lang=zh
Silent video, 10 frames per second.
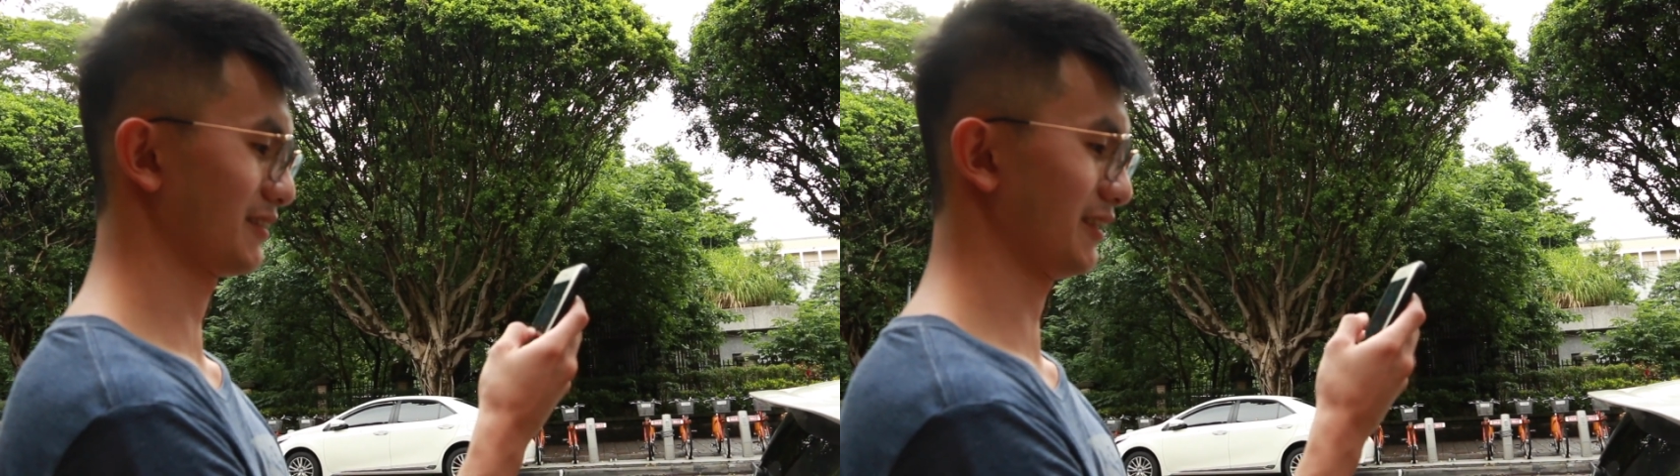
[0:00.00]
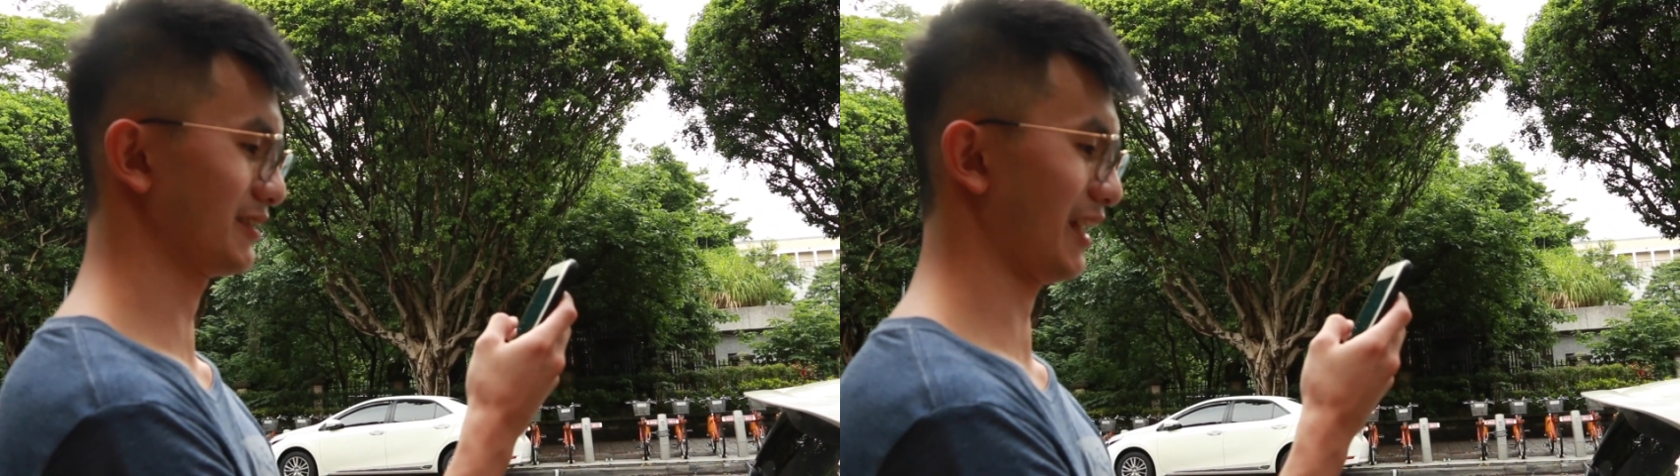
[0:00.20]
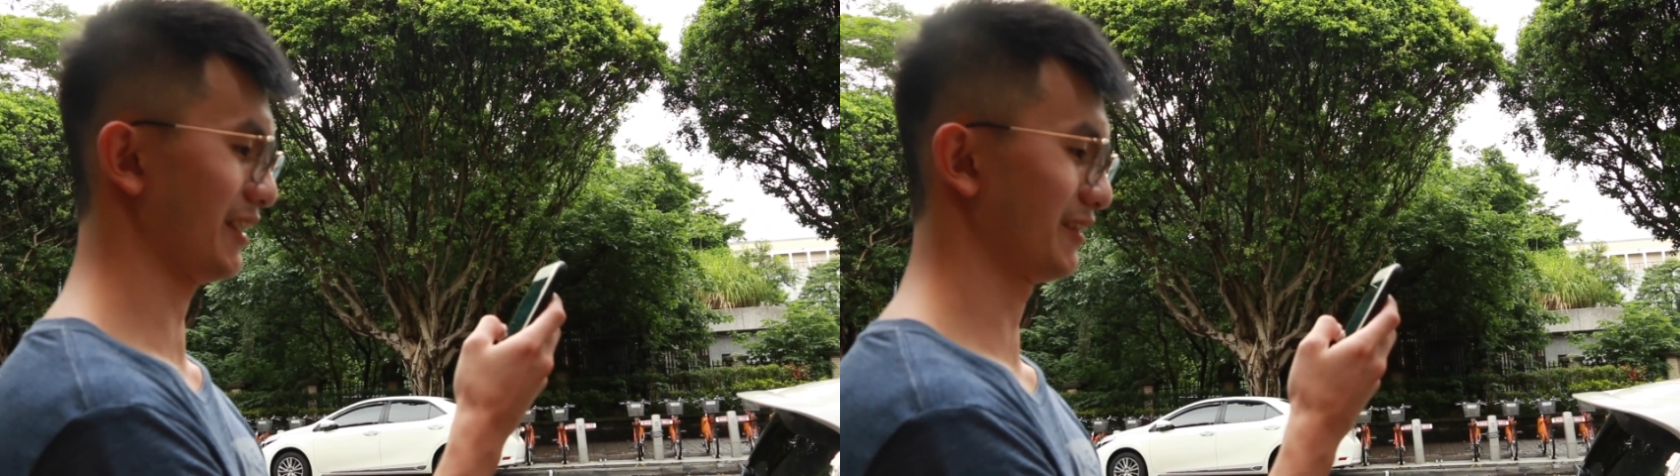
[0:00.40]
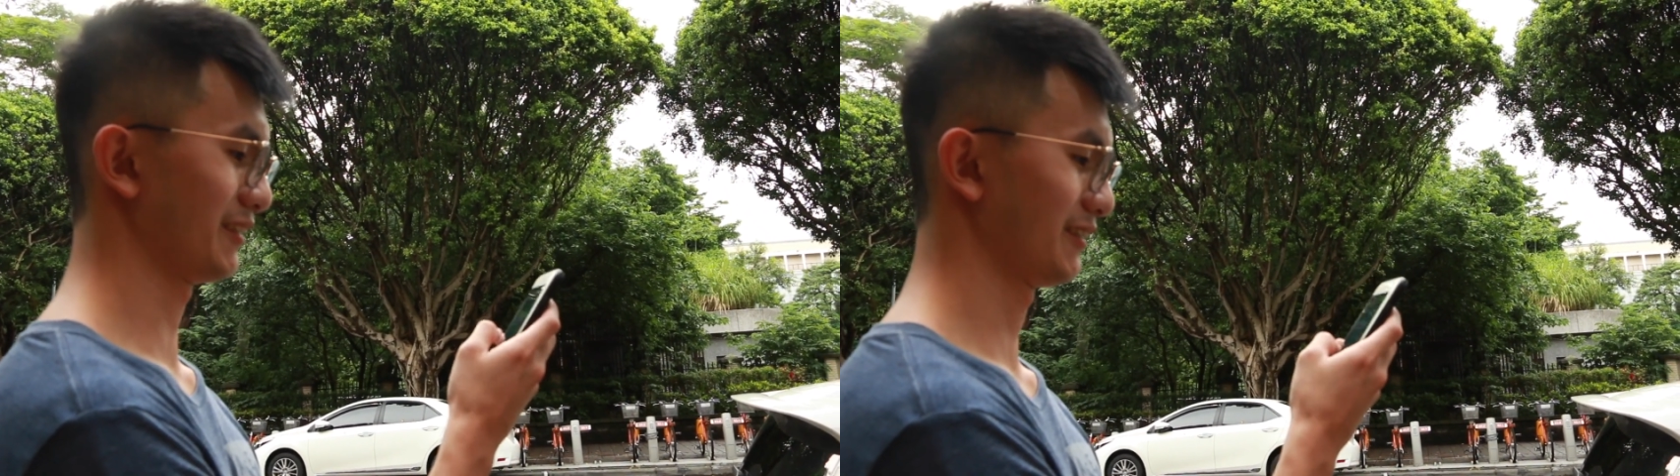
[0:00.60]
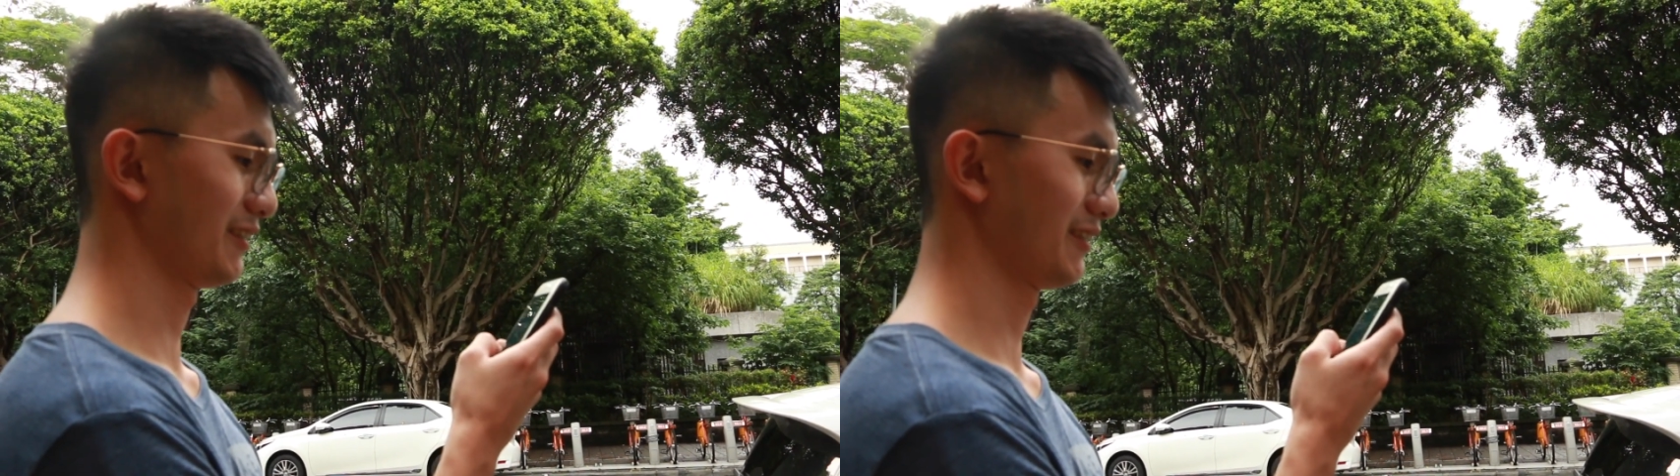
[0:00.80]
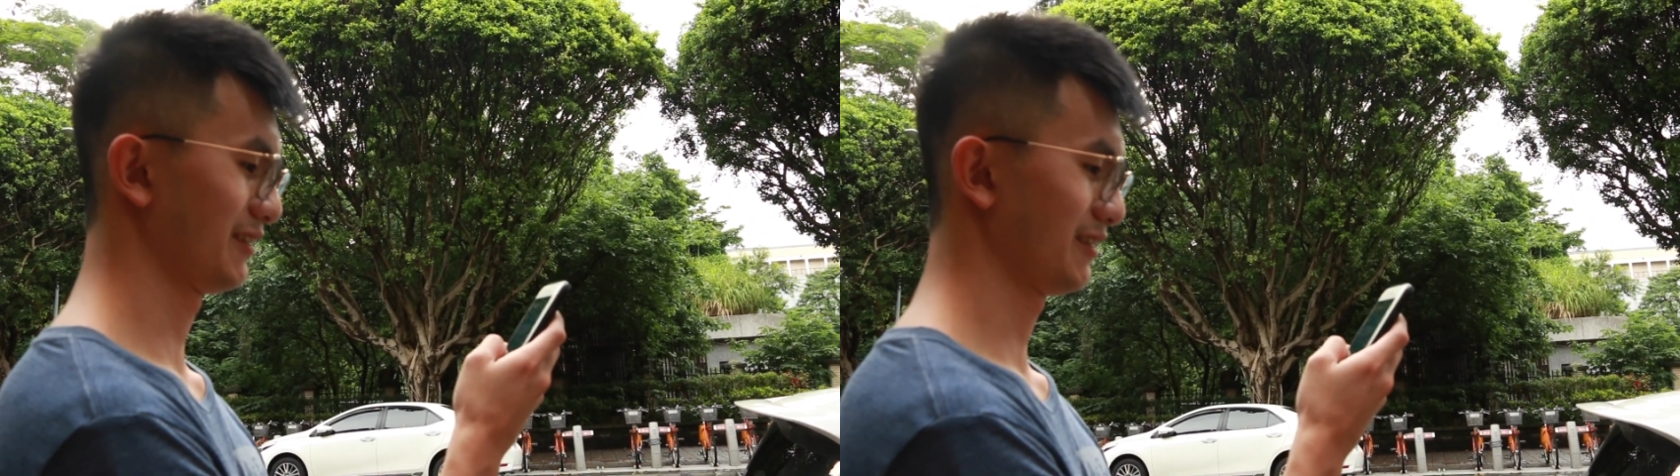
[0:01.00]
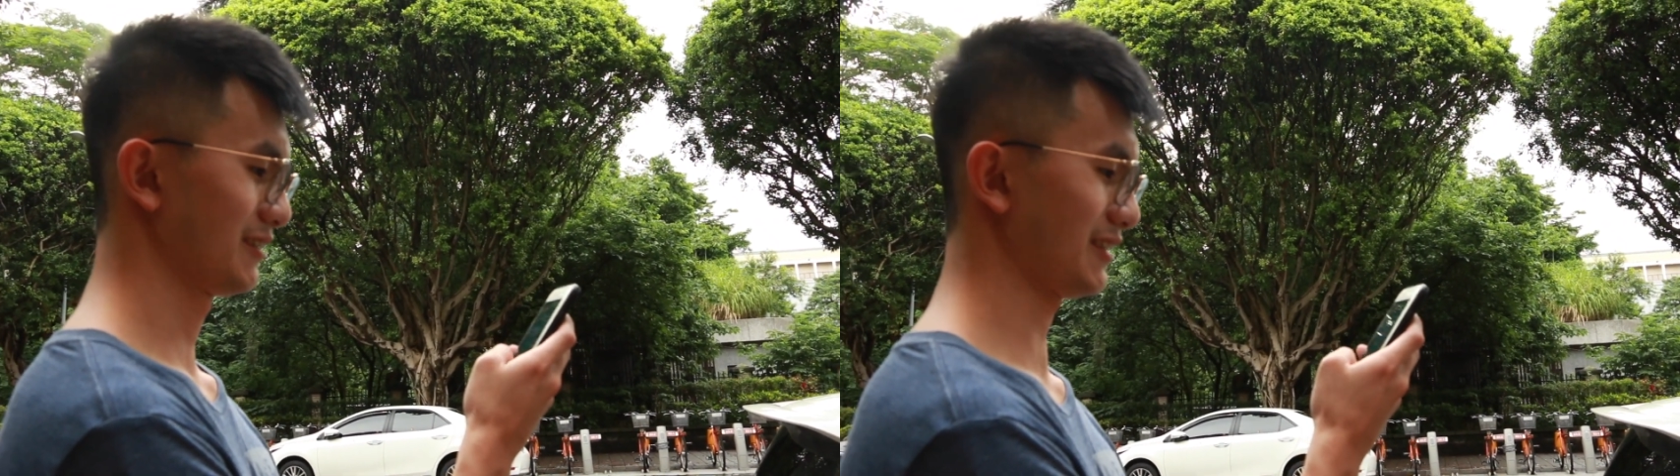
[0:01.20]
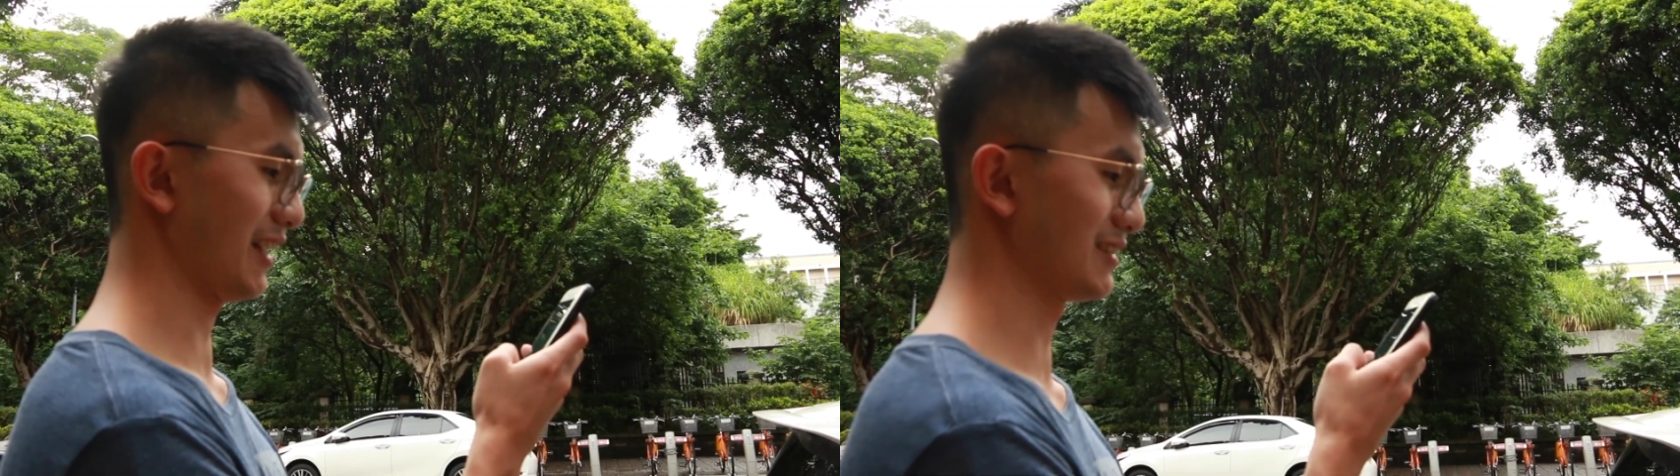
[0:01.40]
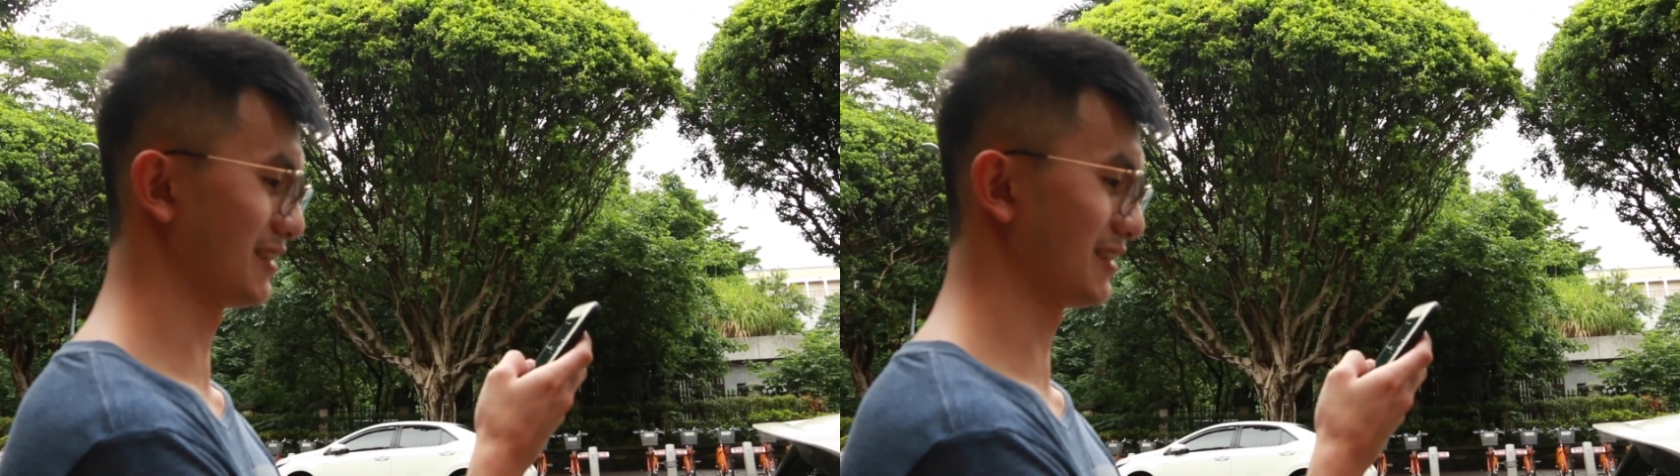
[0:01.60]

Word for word: 真的傻眼，再一